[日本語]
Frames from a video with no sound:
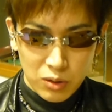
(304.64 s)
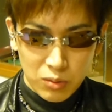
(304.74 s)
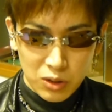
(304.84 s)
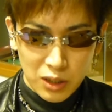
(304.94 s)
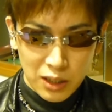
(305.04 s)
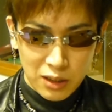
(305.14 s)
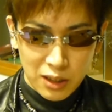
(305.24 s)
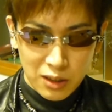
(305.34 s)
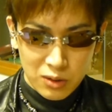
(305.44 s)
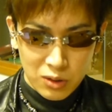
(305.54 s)
本物であ
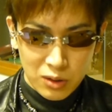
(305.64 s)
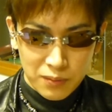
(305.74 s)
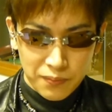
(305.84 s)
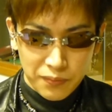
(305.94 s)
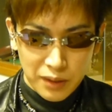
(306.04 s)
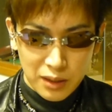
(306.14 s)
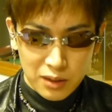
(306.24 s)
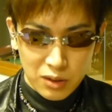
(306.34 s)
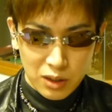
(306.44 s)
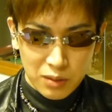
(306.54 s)
るからこそ、
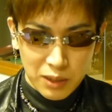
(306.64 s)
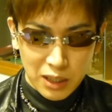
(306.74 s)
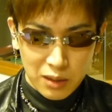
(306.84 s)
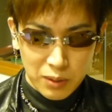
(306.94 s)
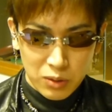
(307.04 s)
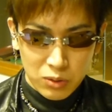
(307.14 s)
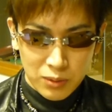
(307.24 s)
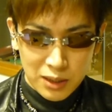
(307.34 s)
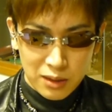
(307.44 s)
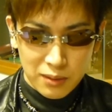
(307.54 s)
えそれに見合った
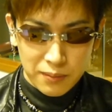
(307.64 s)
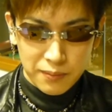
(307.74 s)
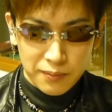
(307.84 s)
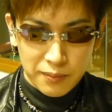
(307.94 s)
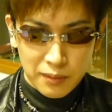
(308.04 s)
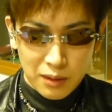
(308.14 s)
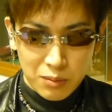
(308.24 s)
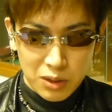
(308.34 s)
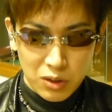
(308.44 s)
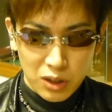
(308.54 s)
パフォーマンス、
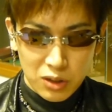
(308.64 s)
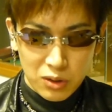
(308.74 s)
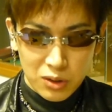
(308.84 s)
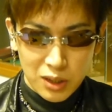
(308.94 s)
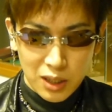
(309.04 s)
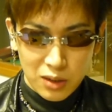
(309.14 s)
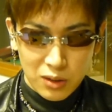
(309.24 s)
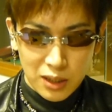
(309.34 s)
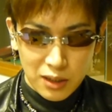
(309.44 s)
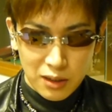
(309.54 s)
まそれ以上の力
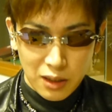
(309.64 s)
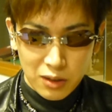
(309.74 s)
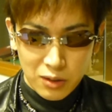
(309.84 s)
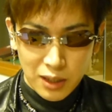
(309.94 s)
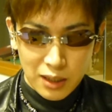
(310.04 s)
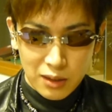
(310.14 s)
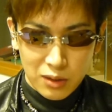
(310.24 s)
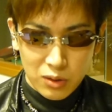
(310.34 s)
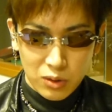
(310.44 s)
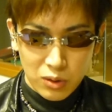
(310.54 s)
となってくれるのが
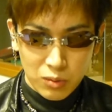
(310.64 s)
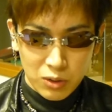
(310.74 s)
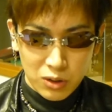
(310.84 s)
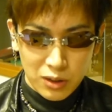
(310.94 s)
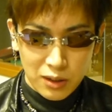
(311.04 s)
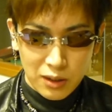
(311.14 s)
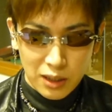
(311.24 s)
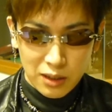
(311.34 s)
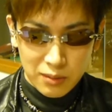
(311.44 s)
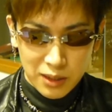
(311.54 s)
本物の
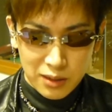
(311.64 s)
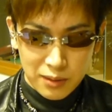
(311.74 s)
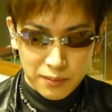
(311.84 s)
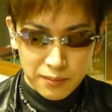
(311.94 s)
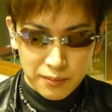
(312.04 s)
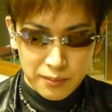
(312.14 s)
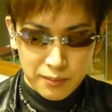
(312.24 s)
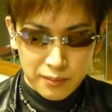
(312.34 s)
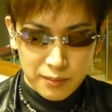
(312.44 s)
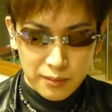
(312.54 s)
アイテムです、
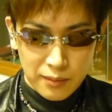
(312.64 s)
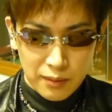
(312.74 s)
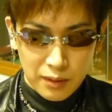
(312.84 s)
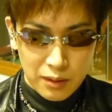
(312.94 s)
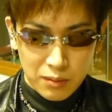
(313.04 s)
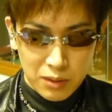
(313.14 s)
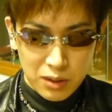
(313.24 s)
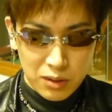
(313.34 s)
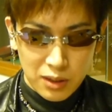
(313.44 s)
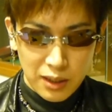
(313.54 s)

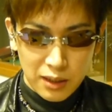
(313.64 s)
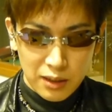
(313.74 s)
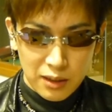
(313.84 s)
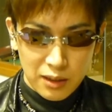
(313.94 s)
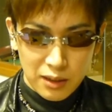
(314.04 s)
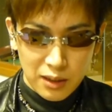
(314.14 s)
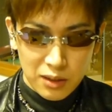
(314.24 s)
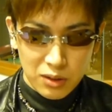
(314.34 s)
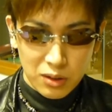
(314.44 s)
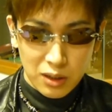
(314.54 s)
そして、え
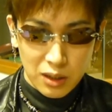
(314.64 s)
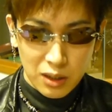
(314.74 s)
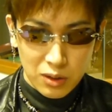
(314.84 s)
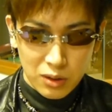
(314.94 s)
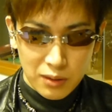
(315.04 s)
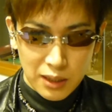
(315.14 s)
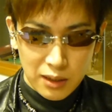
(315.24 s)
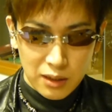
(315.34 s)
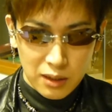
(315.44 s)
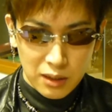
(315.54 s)
原則金営堂では、